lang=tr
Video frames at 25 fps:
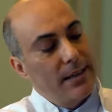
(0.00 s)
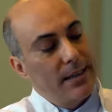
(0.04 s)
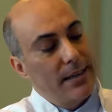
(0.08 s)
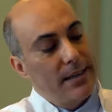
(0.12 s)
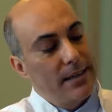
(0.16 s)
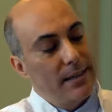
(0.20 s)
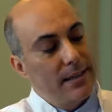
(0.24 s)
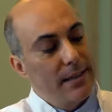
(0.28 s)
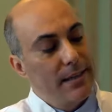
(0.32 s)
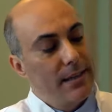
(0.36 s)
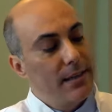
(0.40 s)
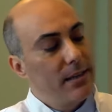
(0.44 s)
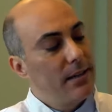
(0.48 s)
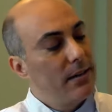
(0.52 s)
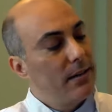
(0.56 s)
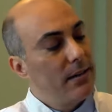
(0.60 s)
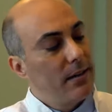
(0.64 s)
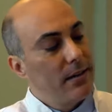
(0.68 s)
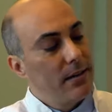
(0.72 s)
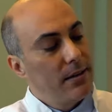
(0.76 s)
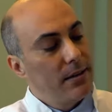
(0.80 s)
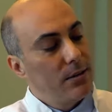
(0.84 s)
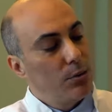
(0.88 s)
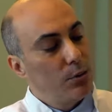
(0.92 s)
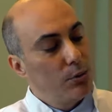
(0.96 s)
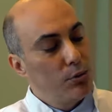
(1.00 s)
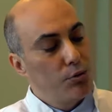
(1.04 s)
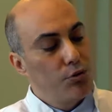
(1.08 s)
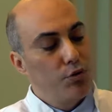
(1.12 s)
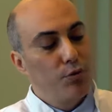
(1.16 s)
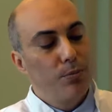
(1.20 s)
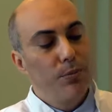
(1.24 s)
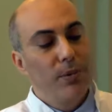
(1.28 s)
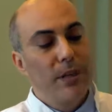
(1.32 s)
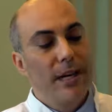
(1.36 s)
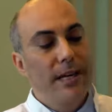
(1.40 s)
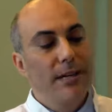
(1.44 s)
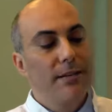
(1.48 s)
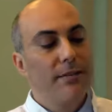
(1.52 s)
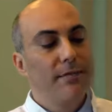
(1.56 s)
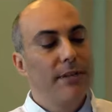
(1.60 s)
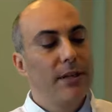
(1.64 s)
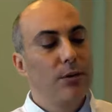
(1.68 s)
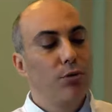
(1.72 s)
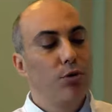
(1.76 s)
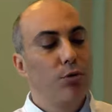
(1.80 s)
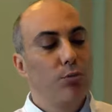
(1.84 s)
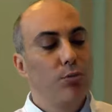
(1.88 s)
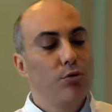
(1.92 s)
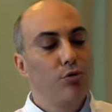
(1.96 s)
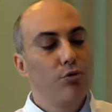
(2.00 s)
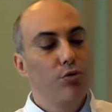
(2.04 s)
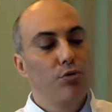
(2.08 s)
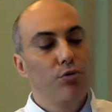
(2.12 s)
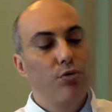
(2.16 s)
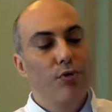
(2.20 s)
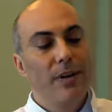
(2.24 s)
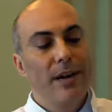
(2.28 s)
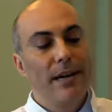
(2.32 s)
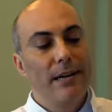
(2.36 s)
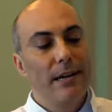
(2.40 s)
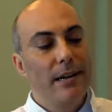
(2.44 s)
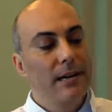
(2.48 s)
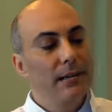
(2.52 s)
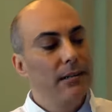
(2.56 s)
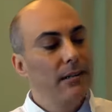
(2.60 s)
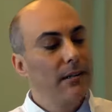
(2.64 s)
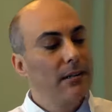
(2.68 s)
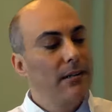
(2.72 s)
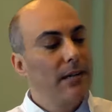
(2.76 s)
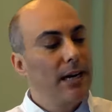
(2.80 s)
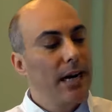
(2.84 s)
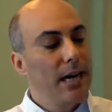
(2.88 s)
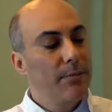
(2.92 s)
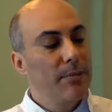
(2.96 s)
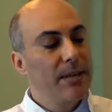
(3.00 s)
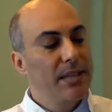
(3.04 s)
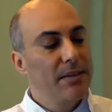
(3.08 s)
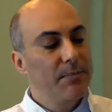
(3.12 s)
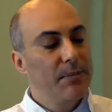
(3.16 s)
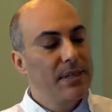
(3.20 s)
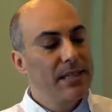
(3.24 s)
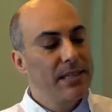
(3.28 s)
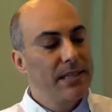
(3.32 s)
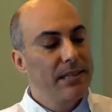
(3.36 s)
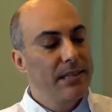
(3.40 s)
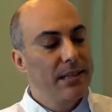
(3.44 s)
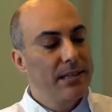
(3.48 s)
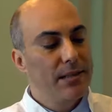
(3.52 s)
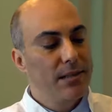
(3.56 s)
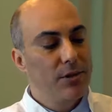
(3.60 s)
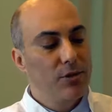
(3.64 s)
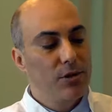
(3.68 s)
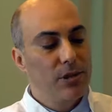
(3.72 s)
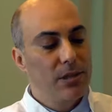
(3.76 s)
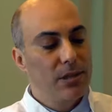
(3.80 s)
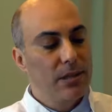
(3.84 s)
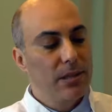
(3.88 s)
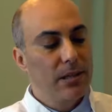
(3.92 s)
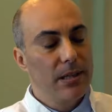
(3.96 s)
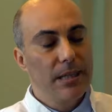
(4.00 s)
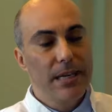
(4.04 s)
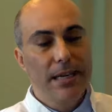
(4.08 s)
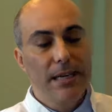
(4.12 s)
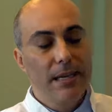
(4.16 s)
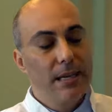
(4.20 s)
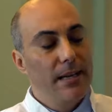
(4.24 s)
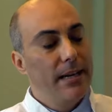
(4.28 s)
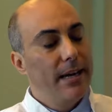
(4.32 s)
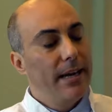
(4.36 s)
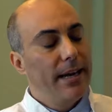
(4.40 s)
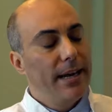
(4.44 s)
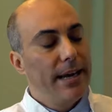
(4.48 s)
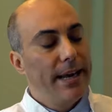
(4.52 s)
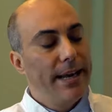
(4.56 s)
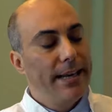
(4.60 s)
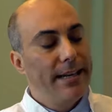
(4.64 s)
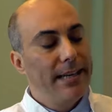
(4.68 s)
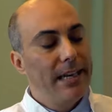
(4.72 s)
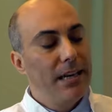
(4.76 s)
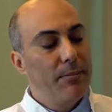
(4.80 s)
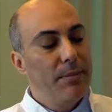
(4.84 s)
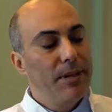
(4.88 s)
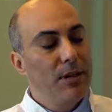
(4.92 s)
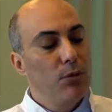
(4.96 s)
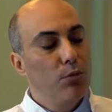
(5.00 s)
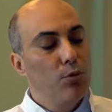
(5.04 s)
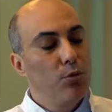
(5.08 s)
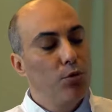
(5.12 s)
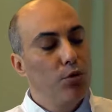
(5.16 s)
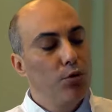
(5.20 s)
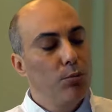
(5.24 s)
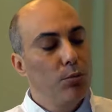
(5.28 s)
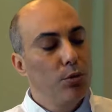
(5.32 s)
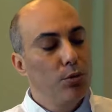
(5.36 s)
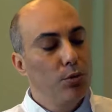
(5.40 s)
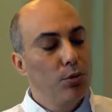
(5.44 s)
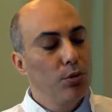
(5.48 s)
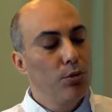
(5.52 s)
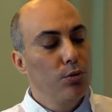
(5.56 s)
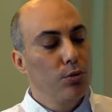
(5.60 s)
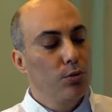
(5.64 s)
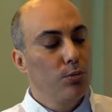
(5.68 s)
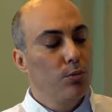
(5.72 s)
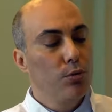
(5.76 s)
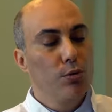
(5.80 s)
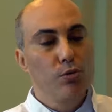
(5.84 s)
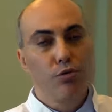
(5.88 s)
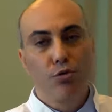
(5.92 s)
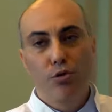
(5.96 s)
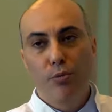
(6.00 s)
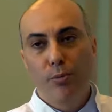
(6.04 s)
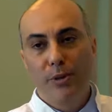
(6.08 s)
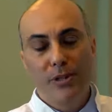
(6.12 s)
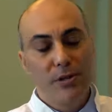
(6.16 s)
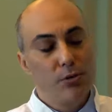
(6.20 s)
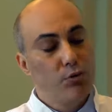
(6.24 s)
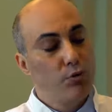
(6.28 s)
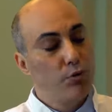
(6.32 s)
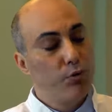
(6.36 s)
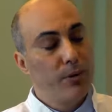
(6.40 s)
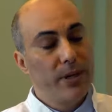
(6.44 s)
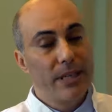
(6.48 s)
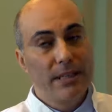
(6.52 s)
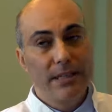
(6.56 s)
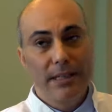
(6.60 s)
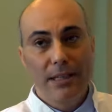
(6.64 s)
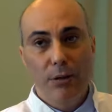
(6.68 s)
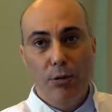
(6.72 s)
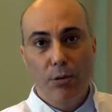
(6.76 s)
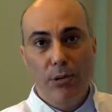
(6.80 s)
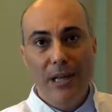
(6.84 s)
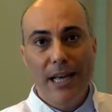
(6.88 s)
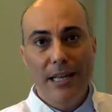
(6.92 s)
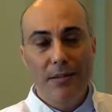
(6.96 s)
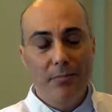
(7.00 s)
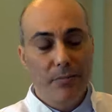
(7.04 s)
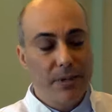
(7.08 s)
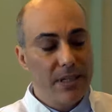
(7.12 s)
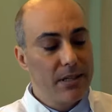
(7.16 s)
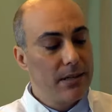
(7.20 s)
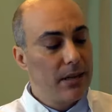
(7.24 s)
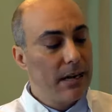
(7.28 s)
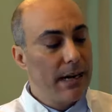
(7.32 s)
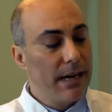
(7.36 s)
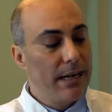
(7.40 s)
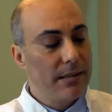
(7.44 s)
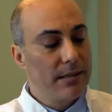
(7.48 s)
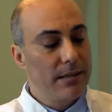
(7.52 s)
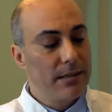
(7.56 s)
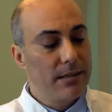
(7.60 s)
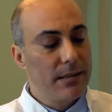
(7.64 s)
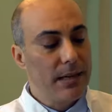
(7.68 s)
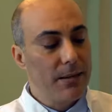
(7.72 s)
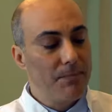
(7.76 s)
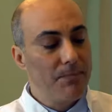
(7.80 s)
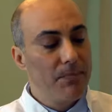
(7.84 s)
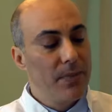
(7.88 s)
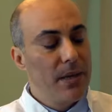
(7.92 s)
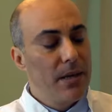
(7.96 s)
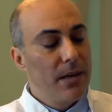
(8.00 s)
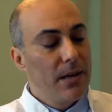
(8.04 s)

kistik e, oluşumlar ve topuzun yuvarlaklığını kaybetmesi neticesinde eklemin uyumunun bozulması suretiyle olan bir hadise.